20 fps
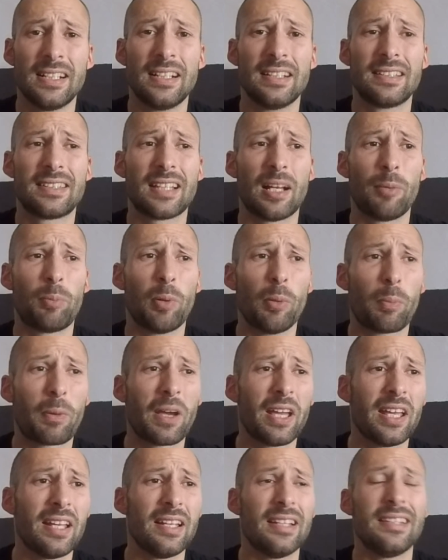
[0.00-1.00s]
c'est à peu
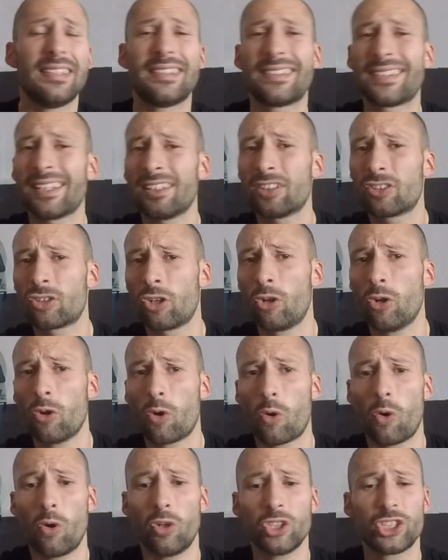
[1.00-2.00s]
près 500
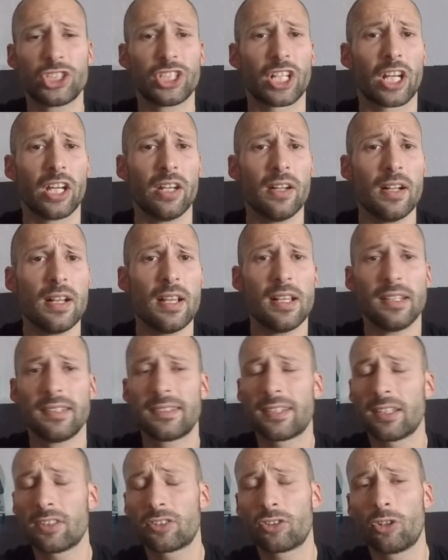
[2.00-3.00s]
euros, je dirais.
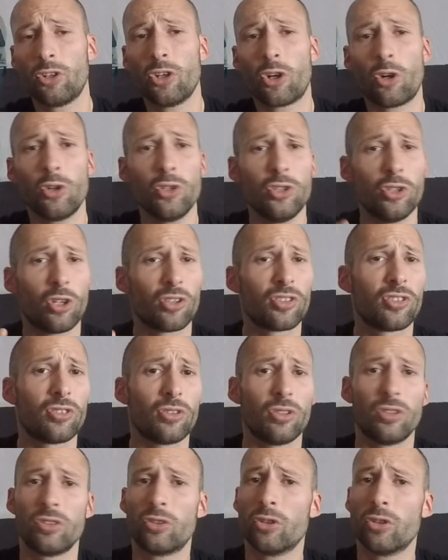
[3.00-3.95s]
500 euros une lance de